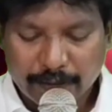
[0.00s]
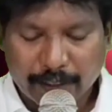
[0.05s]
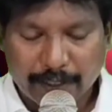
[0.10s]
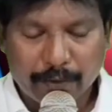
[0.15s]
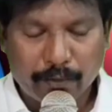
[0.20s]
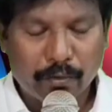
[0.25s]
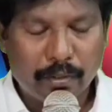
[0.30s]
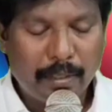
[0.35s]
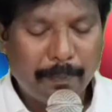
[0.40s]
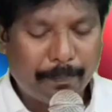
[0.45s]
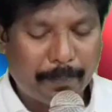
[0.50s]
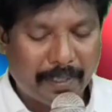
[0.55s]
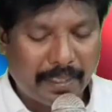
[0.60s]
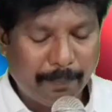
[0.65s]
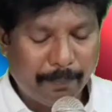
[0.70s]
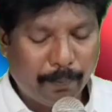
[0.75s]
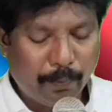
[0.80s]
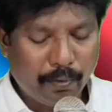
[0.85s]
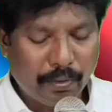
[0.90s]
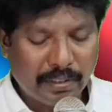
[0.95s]
తన ఉన్న
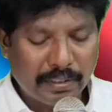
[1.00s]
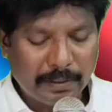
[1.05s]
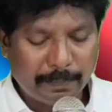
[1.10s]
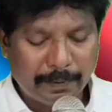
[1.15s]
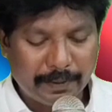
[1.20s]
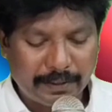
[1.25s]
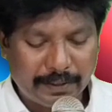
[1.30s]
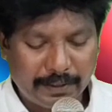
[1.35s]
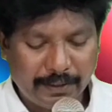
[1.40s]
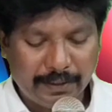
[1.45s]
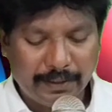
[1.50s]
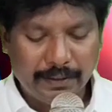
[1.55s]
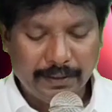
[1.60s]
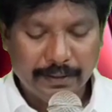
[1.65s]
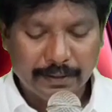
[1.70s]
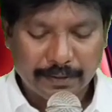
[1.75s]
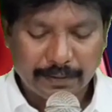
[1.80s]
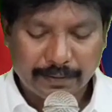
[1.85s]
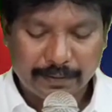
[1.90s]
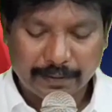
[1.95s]
పరిపూర్ణత బట్టి
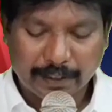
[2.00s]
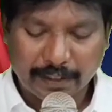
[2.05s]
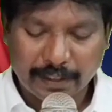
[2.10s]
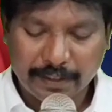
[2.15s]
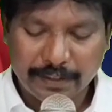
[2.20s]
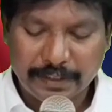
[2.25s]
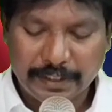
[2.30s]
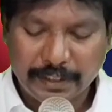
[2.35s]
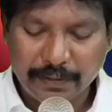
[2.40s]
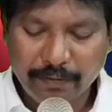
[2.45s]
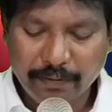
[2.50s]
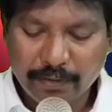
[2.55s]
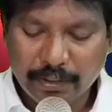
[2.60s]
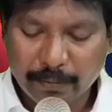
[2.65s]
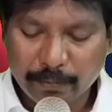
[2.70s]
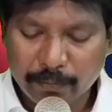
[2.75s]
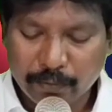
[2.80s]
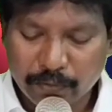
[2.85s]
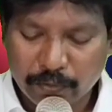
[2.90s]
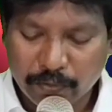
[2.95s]
తన
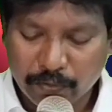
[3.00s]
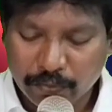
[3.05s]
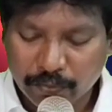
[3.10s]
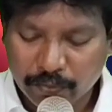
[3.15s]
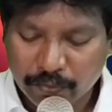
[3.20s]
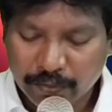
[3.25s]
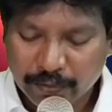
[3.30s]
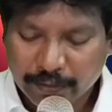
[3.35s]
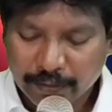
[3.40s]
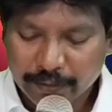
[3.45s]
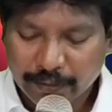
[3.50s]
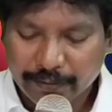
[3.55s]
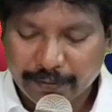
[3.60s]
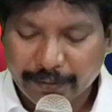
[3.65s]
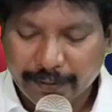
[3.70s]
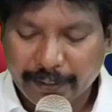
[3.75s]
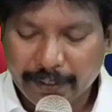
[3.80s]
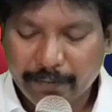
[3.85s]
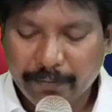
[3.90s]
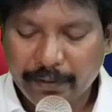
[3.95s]
జీవితముకు
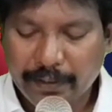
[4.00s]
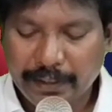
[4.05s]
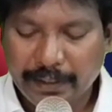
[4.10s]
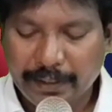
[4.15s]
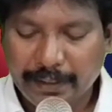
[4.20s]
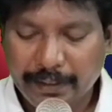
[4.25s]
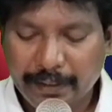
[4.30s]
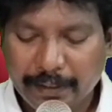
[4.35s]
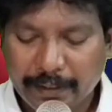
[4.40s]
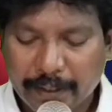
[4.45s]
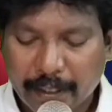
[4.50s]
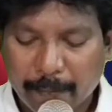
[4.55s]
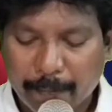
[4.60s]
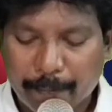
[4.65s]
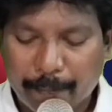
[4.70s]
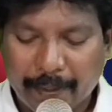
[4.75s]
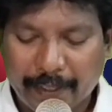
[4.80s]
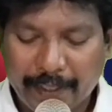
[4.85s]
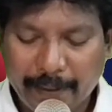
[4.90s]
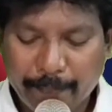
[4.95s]
దేవుడే
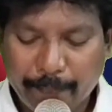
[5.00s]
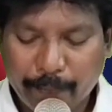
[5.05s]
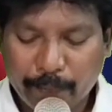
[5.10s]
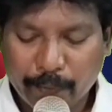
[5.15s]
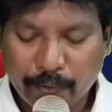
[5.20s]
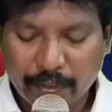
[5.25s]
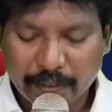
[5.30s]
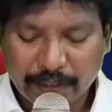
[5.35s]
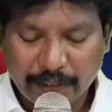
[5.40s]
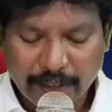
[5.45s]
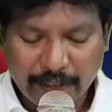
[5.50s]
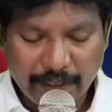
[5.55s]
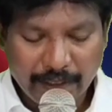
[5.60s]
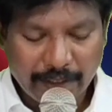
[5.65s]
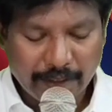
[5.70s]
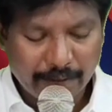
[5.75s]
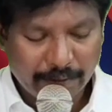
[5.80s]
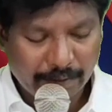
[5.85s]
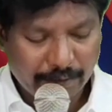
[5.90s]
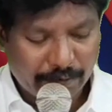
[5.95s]
పరిపూర్ణతన
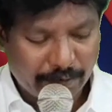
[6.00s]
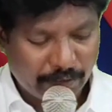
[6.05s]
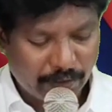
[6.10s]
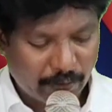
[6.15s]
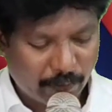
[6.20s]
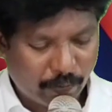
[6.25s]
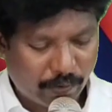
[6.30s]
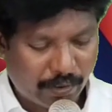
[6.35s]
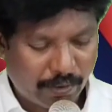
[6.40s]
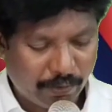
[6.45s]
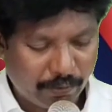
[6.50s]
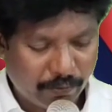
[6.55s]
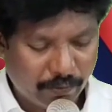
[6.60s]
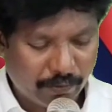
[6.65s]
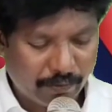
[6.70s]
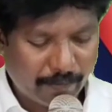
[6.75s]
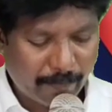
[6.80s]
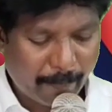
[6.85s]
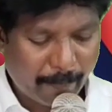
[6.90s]
ఇచ్చినవాడు